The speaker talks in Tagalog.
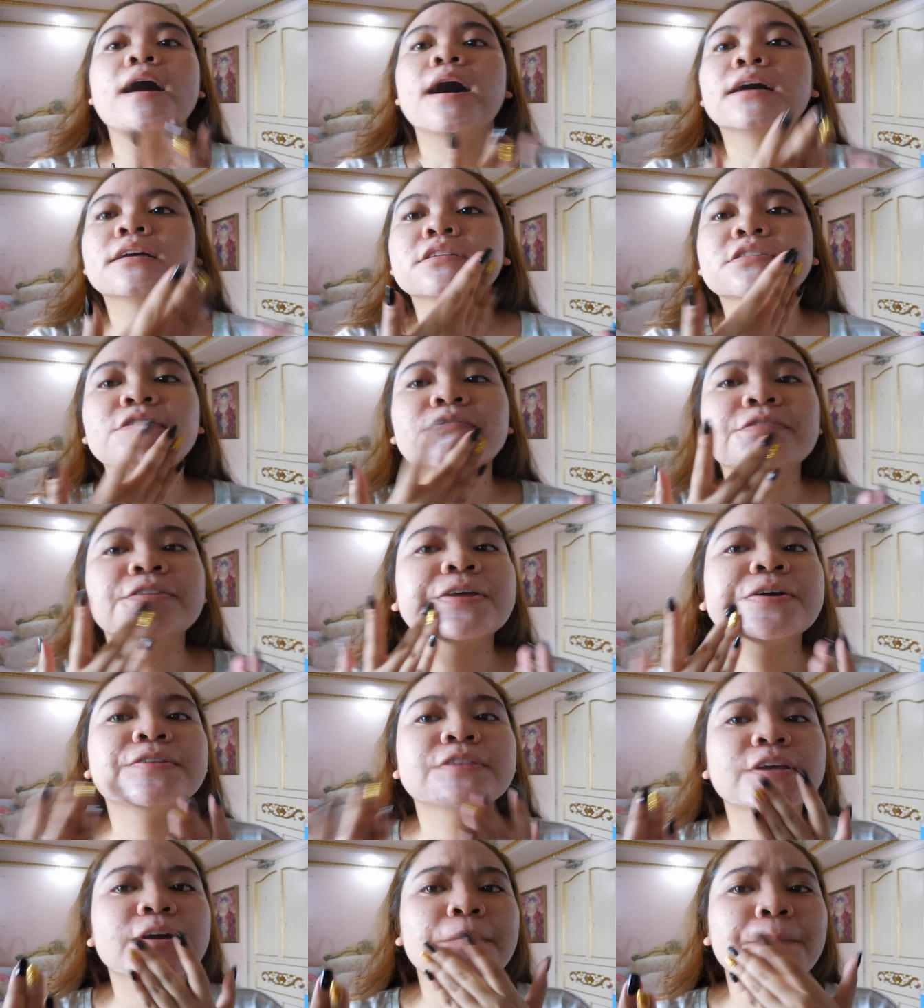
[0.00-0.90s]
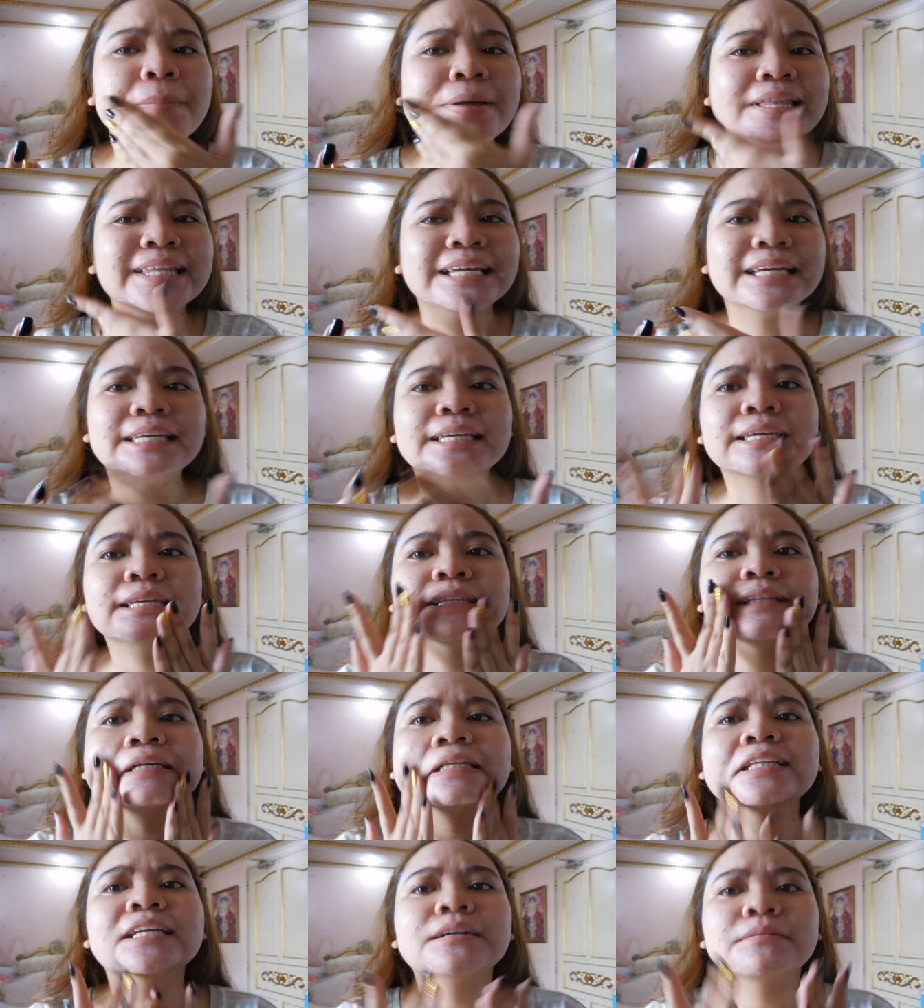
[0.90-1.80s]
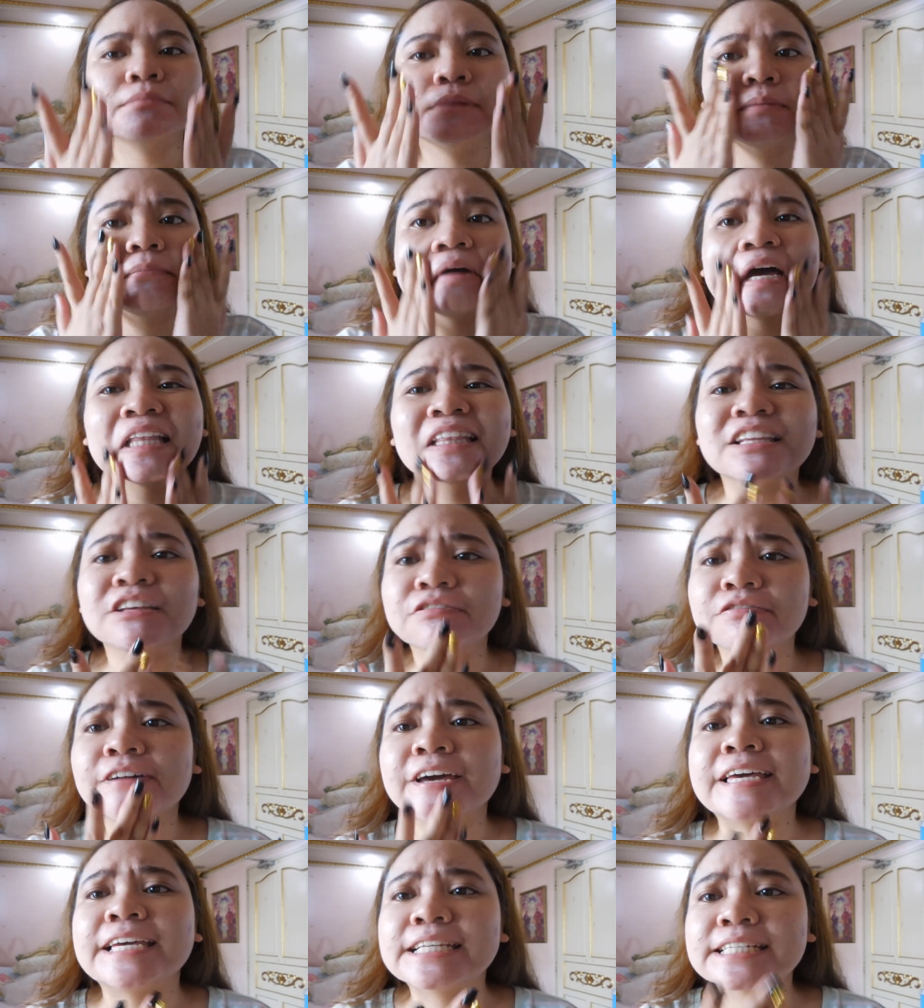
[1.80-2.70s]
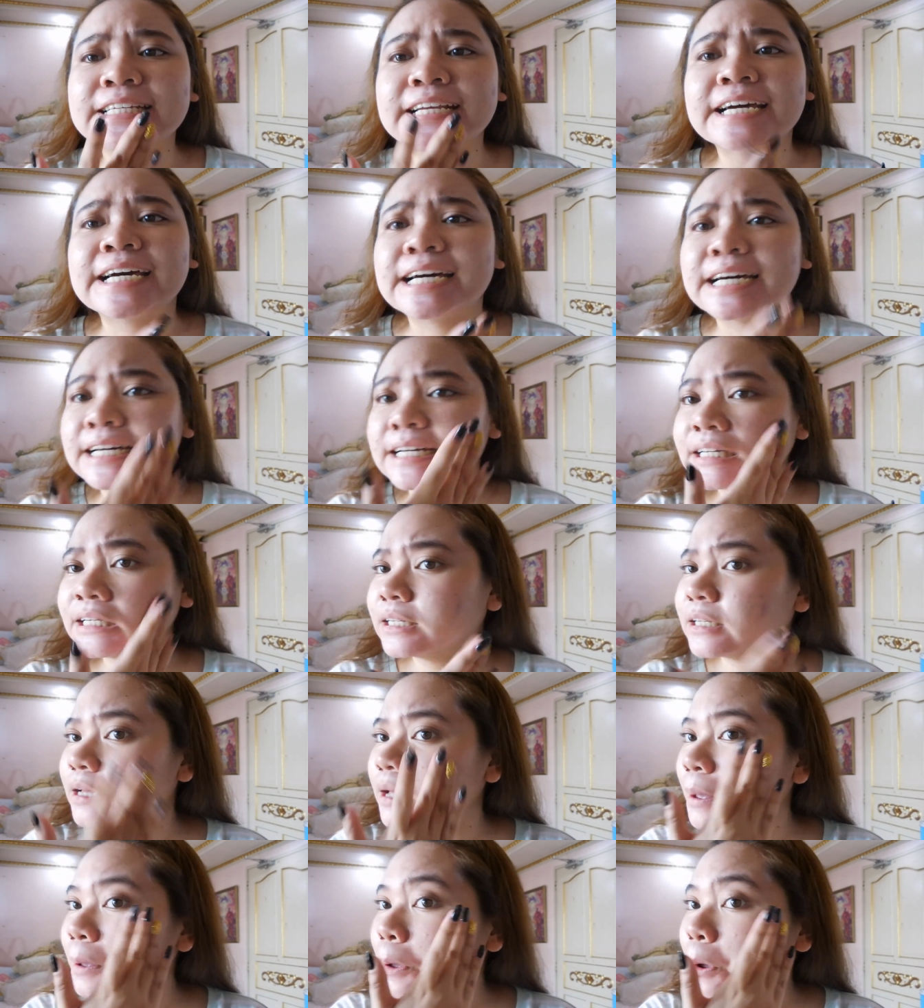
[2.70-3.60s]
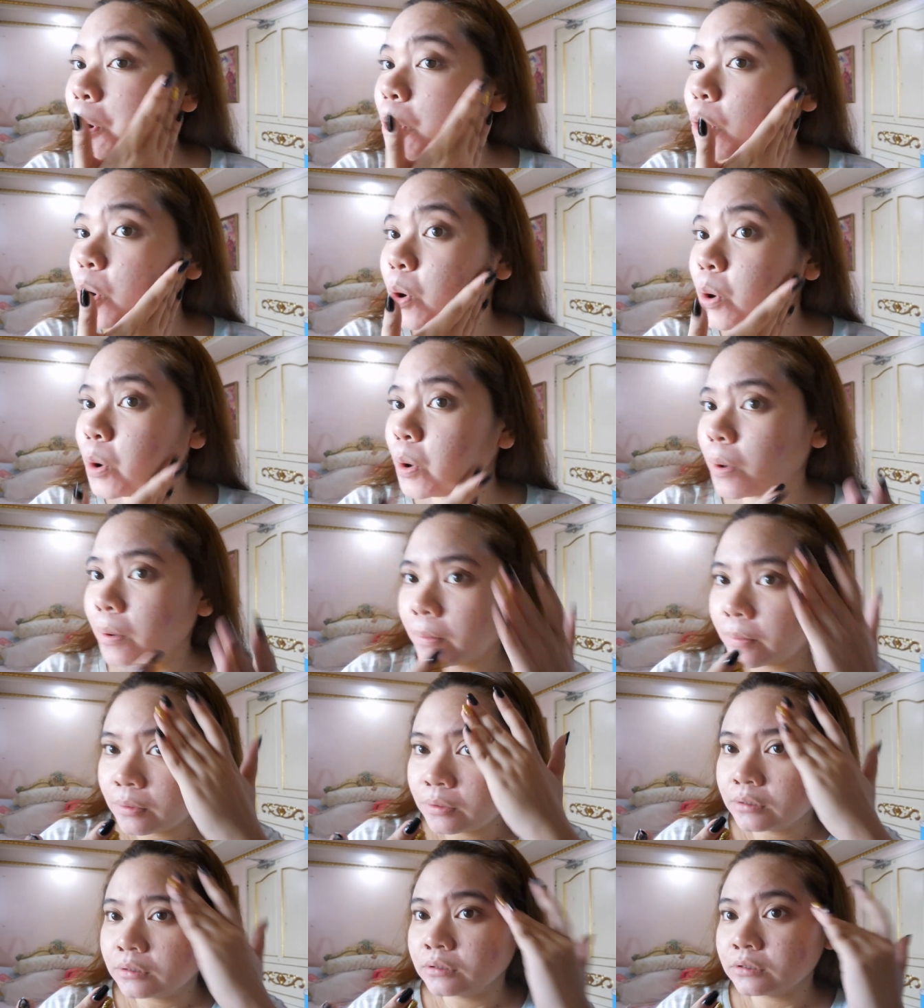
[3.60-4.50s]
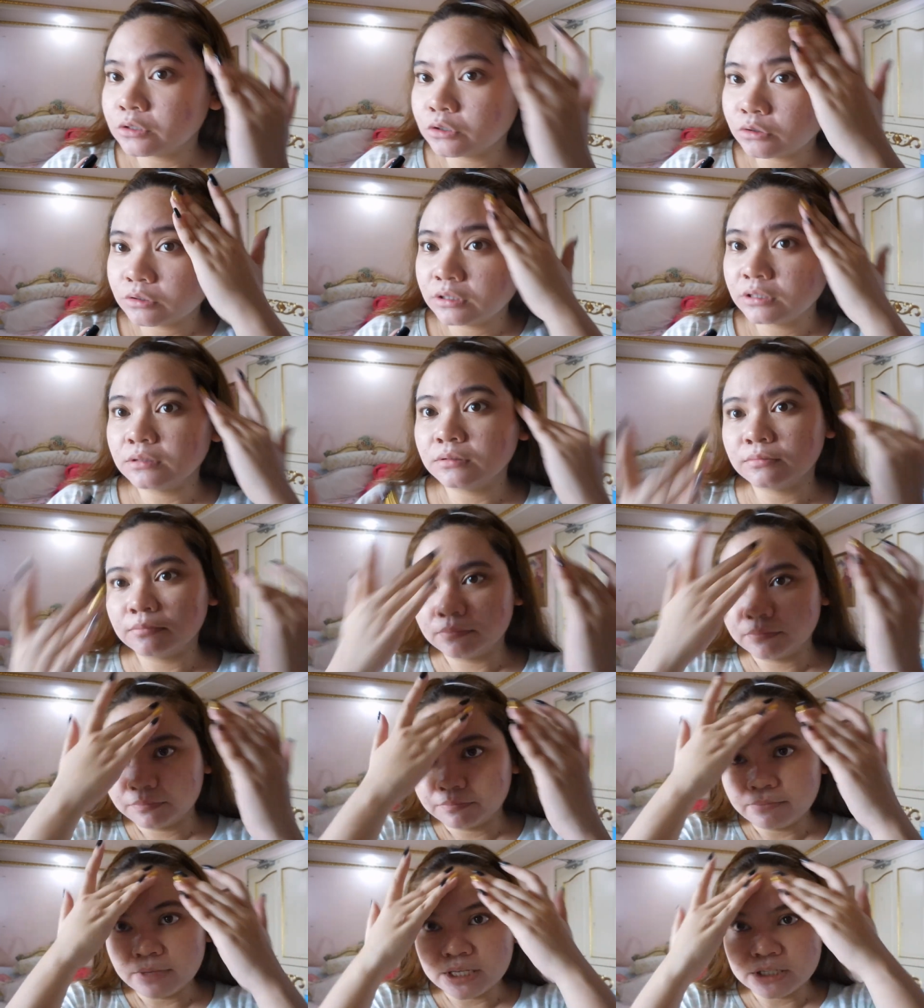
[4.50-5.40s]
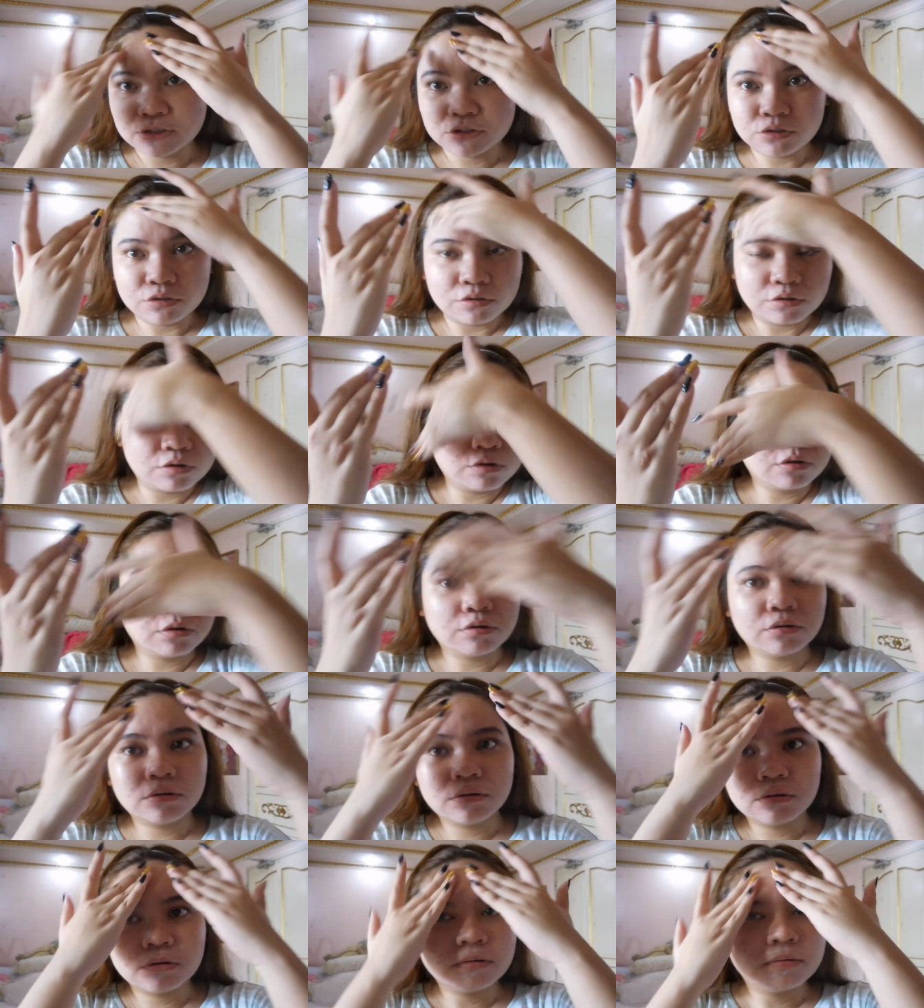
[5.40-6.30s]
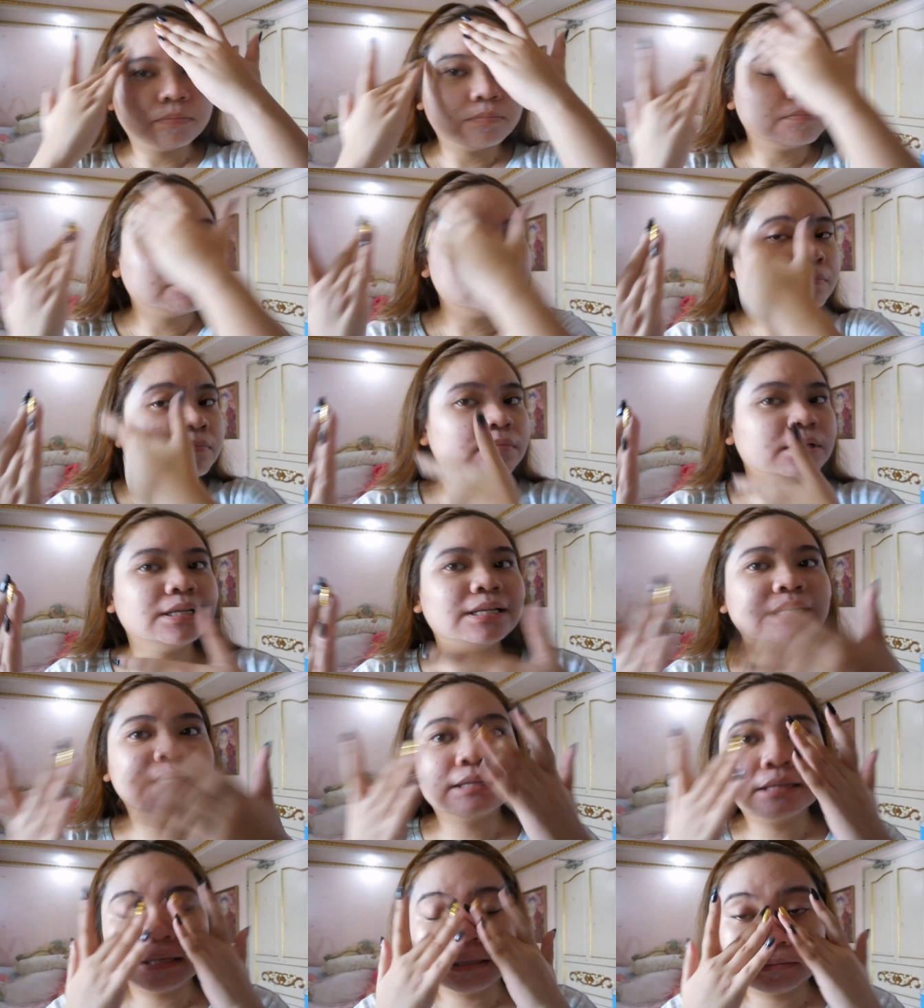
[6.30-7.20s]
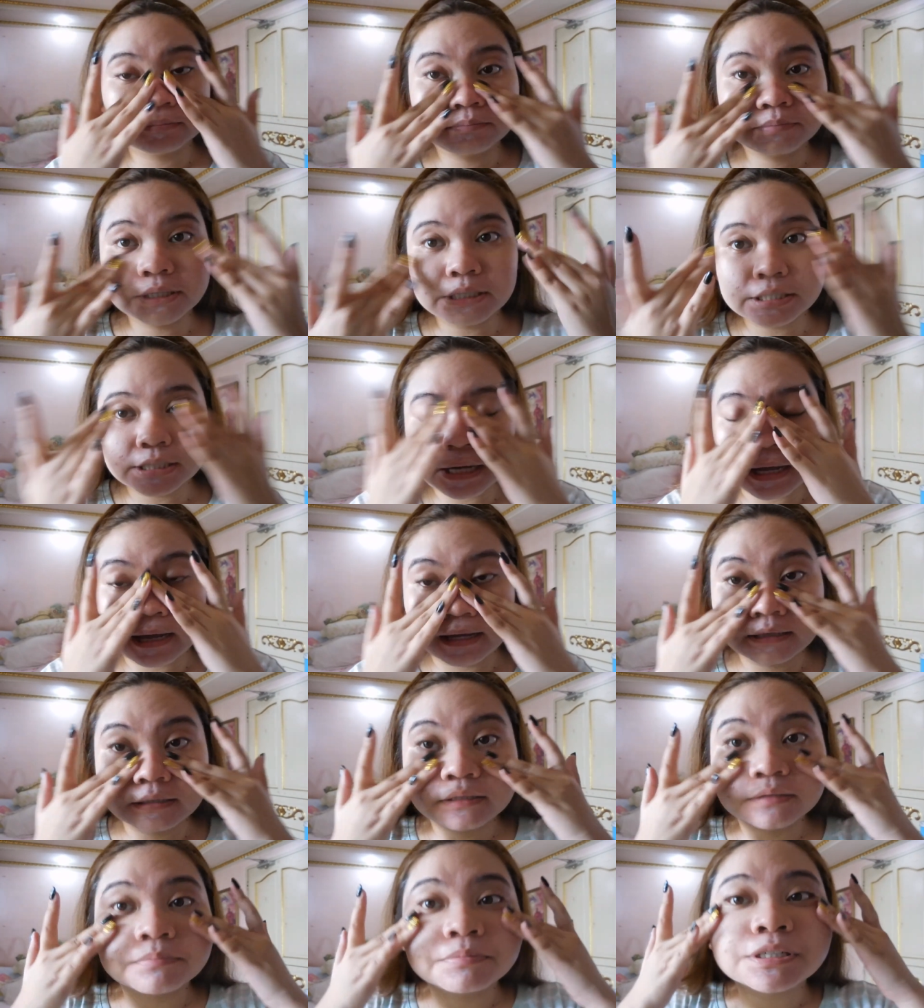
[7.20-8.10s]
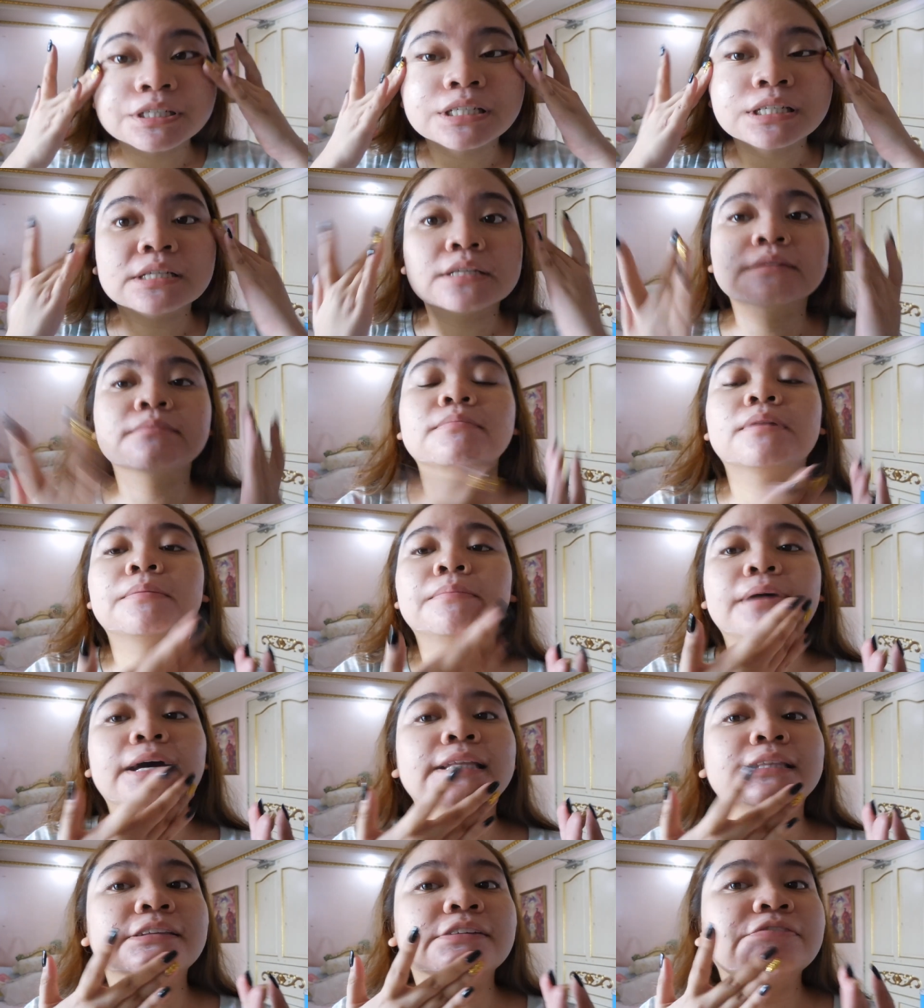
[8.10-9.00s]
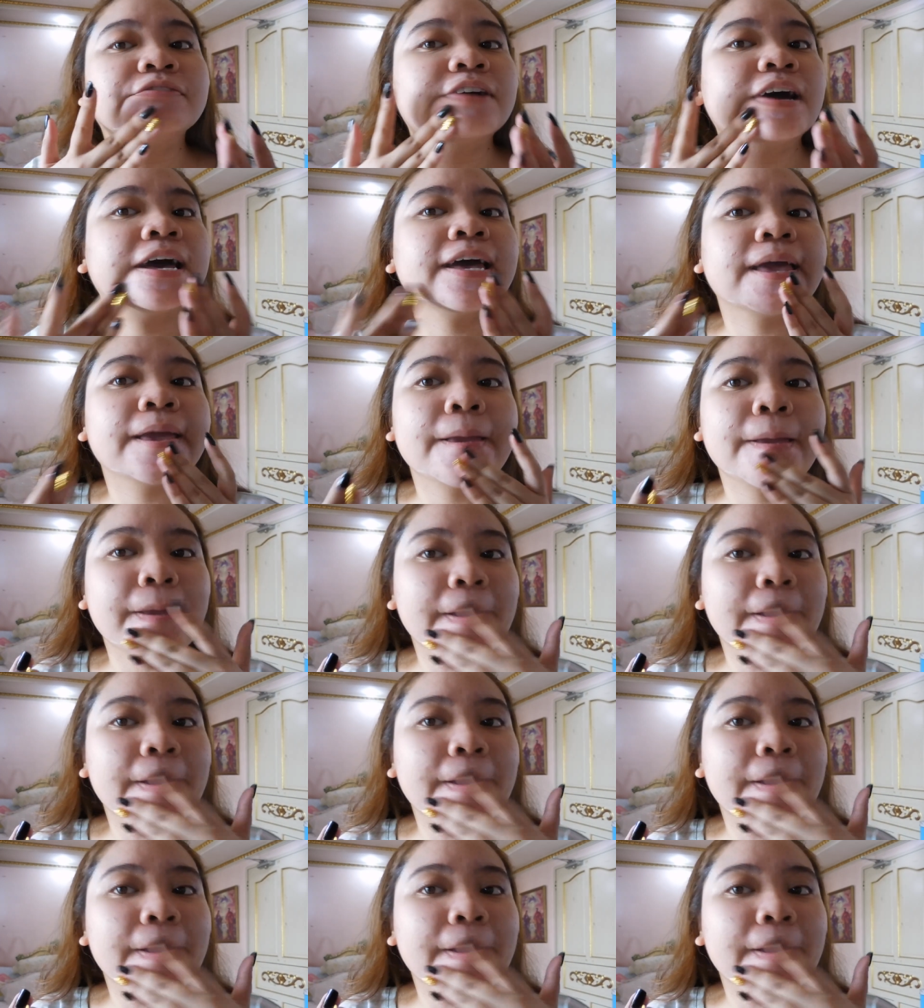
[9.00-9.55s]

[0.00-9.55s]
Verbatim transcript: As of now, hindi pa nakikita nagmamatify siya. So, medyo malagkit pa siya. Hindi pa siya nagmamatify.